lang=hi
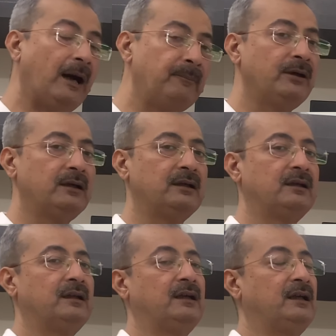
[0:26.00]

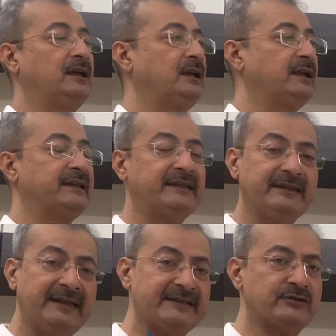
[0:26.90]
अब
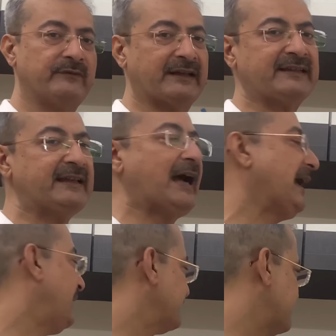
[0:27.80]
ये जो व्यक्ति
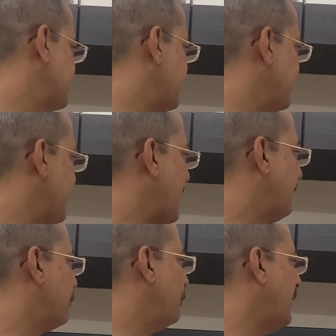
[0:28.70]
आया जिसका ये
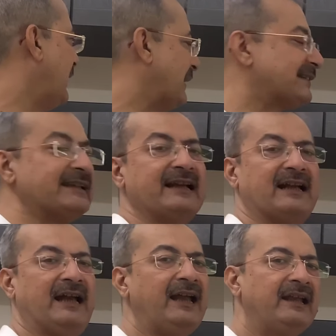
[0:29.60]
आपको हाथ दिख
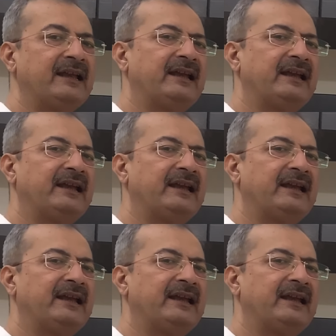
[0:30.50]
रहा है